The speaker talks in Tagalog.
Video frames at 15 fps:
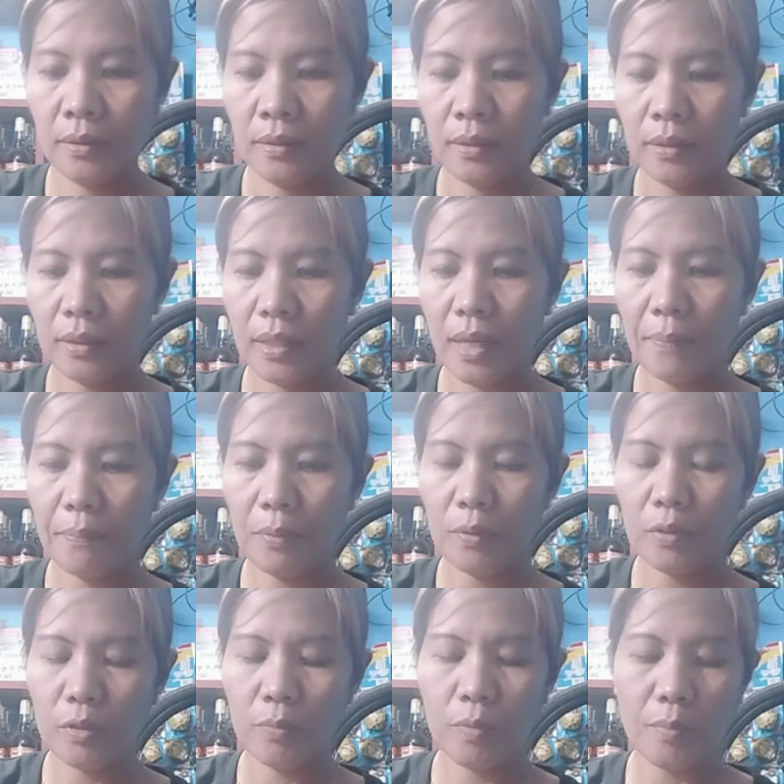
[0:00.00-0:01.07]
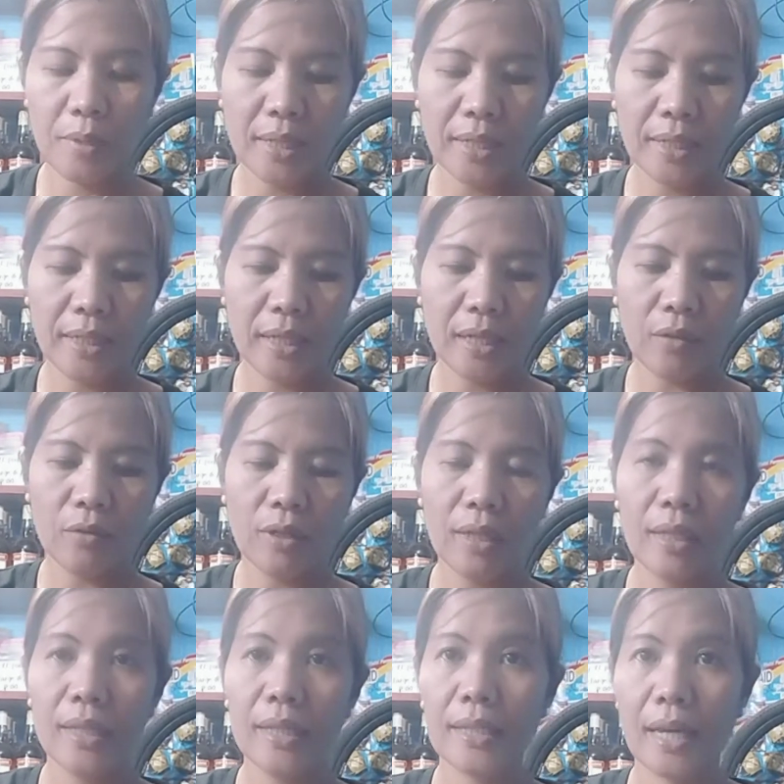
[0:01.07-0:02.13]
Tapos, bumili din ako ng
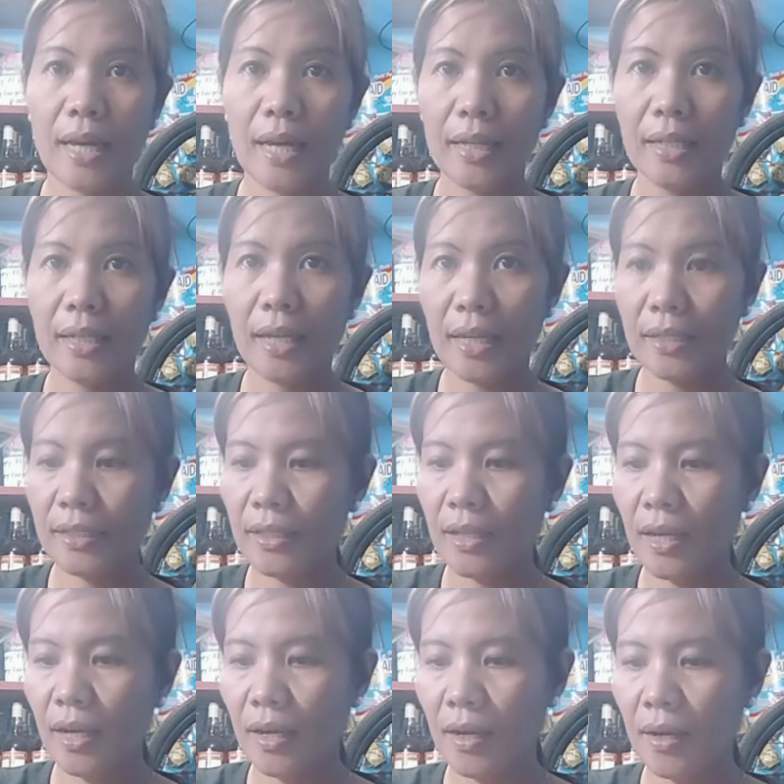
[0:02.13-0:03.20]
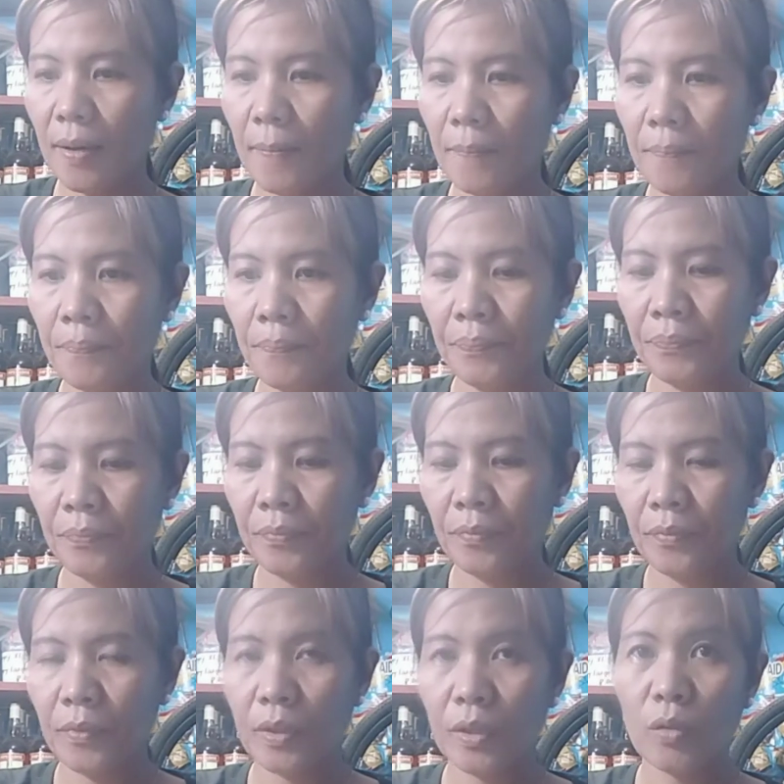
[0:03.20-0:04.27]
isa in case na
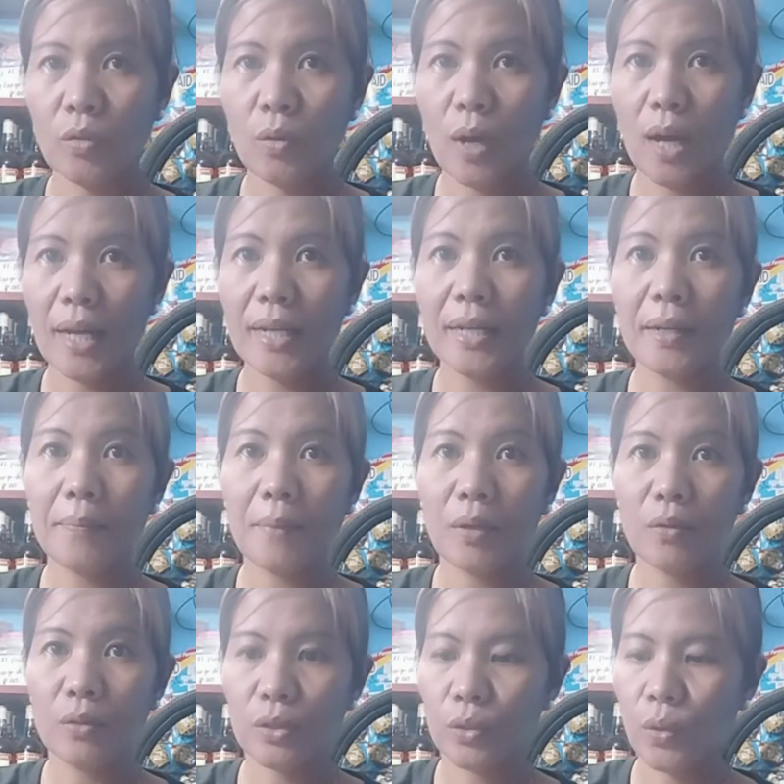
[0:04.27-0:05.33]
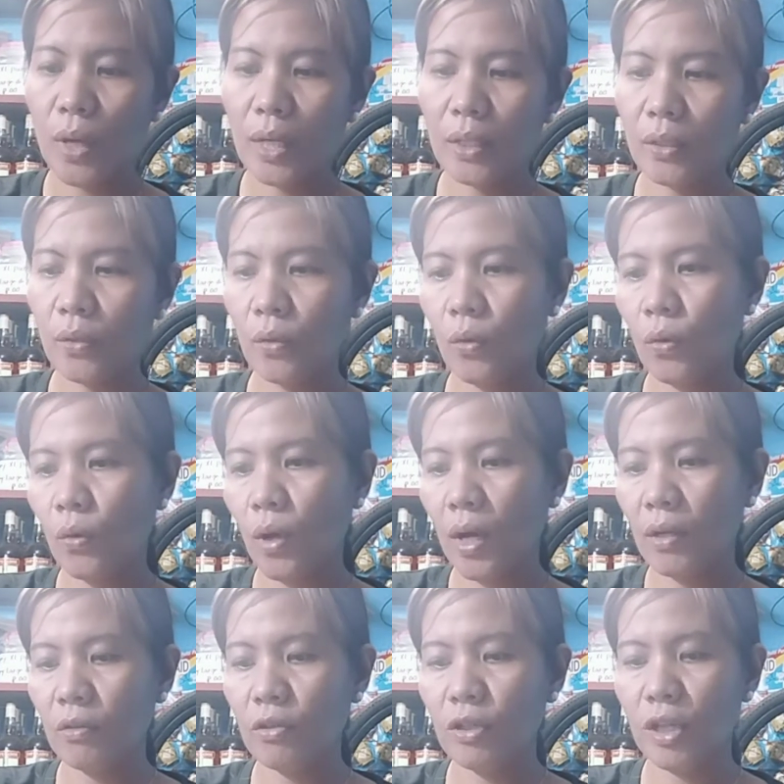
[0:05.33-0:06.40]
kung alin ang magustuhan ko.
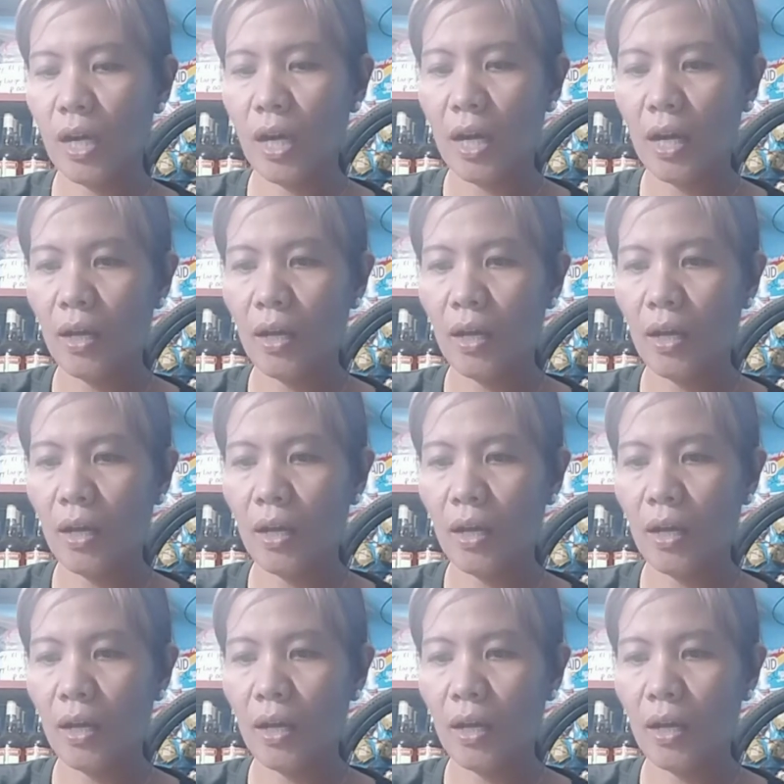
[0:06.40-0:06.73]
Ano siya?